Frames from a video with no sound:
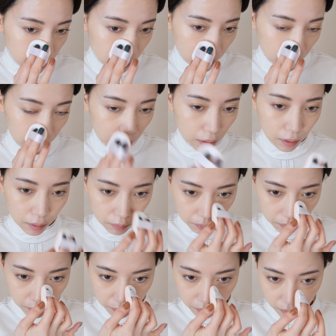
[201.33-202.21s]
ら辺
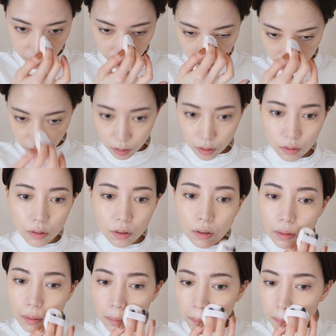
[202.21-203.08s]
ちょっ
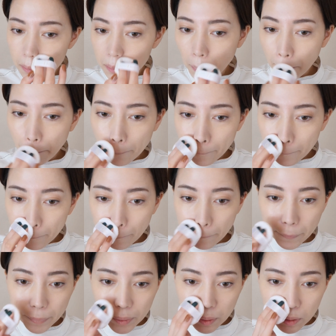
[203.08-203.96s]
と
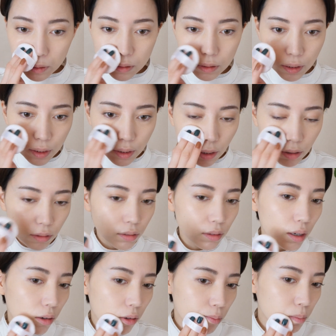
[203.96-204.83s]
崩れたく
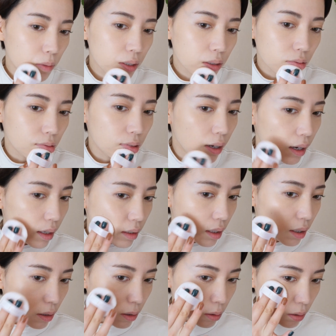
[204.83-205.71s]
ないマスク当
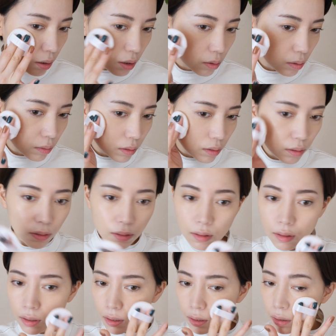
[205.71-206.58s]
たるようなところ
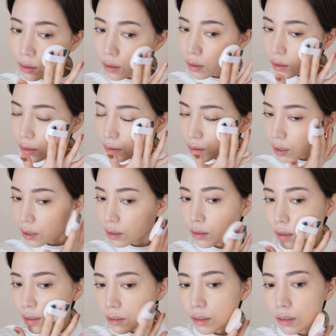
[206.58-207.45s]
軽
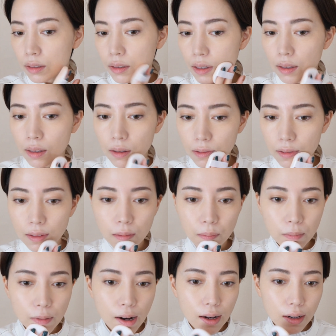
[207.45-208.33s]
くのせておき
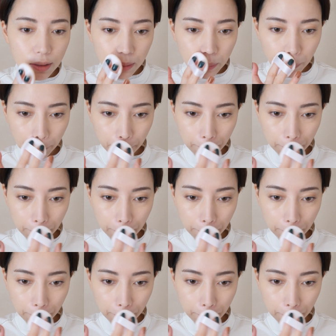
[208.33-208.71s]
ます